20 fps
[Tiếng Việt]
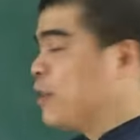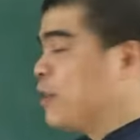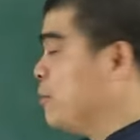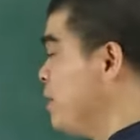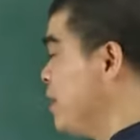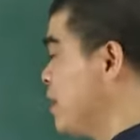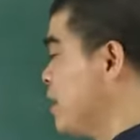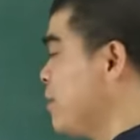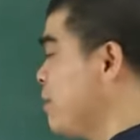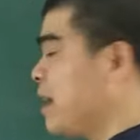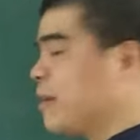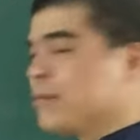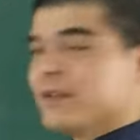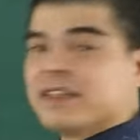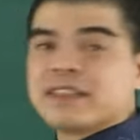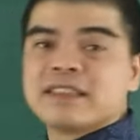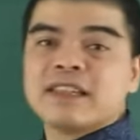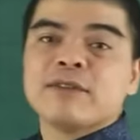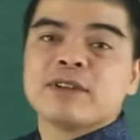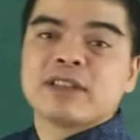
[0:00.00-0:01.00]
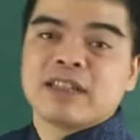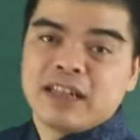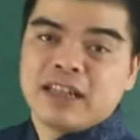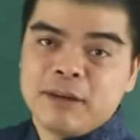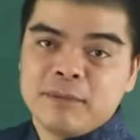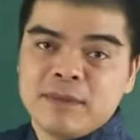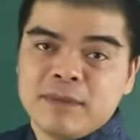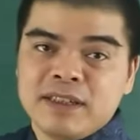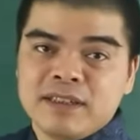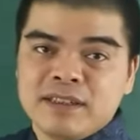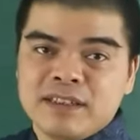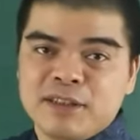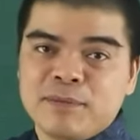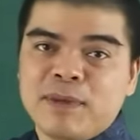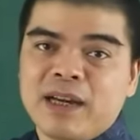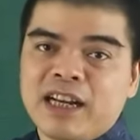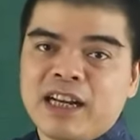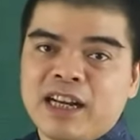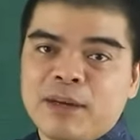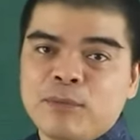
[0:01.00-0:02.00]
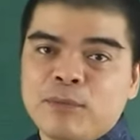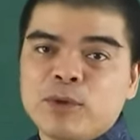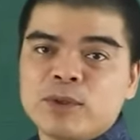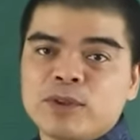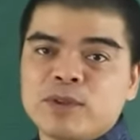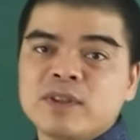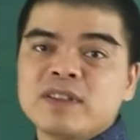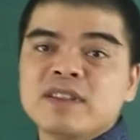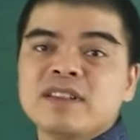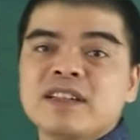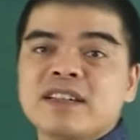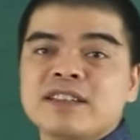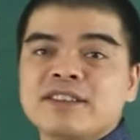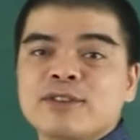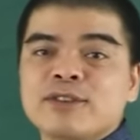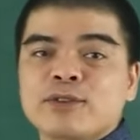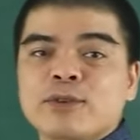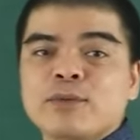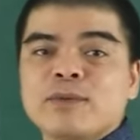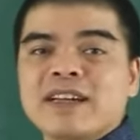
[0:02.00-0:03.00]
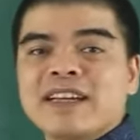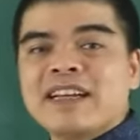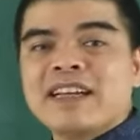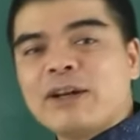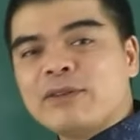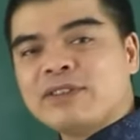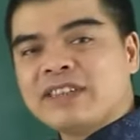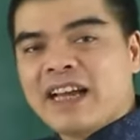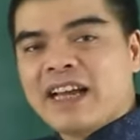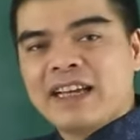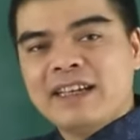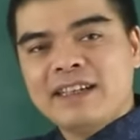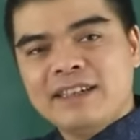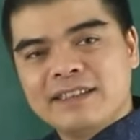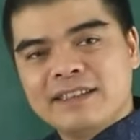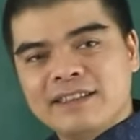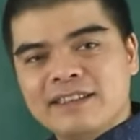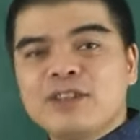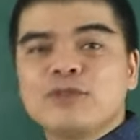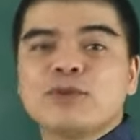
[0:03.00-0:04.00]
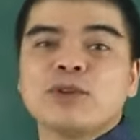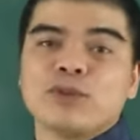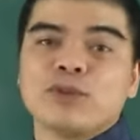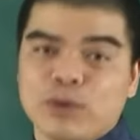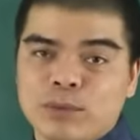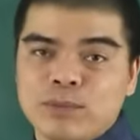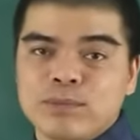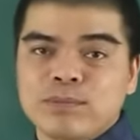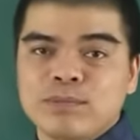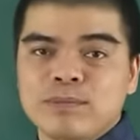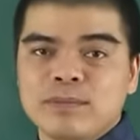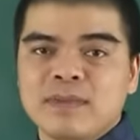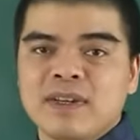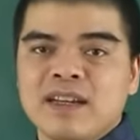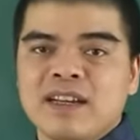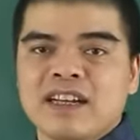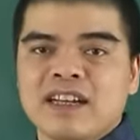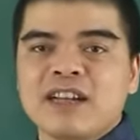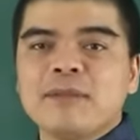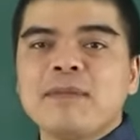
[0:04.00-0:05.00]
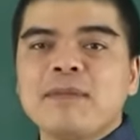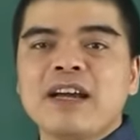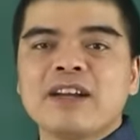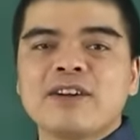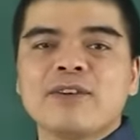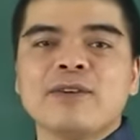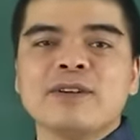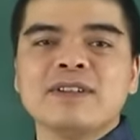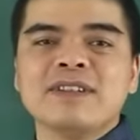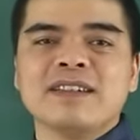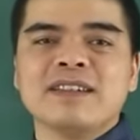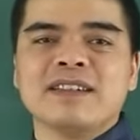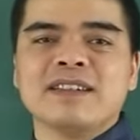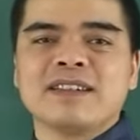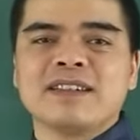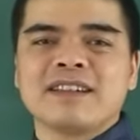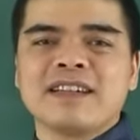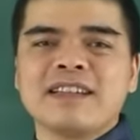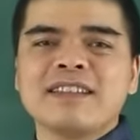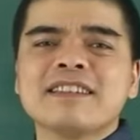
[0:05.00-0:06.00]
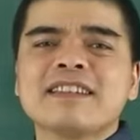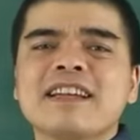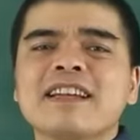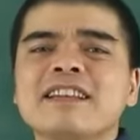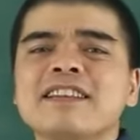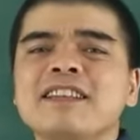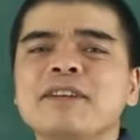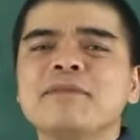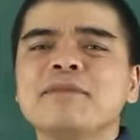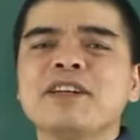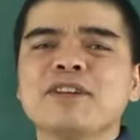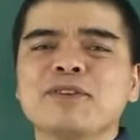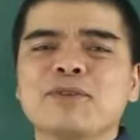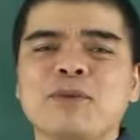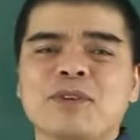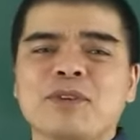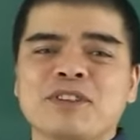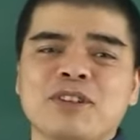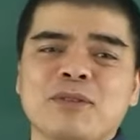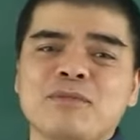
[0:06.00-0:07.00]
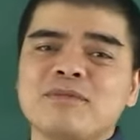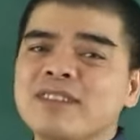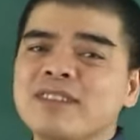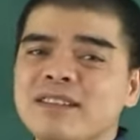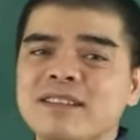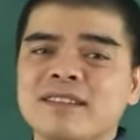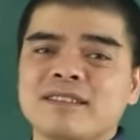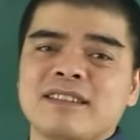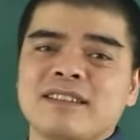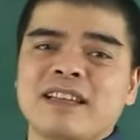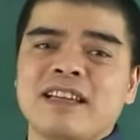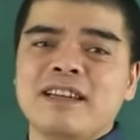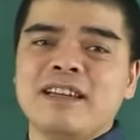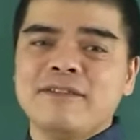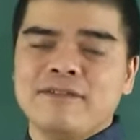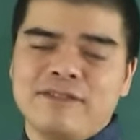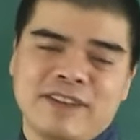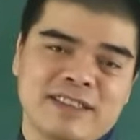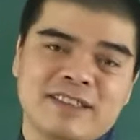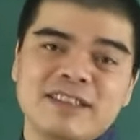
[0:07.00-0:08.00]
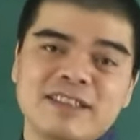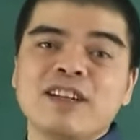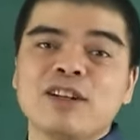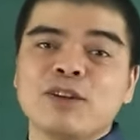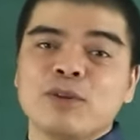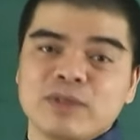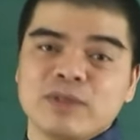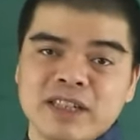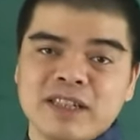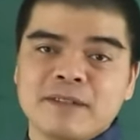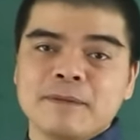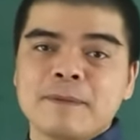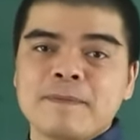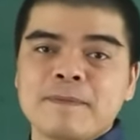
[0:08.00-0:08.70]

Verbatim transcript: nếu mà các bạn mà sinh vào tháng 5 ấy, thì bạn là một những người sử dụng cái não trái rất là thuần thục các bạn có gì cách cách tiếp cận cuộc sống rất thực tế và rất là logic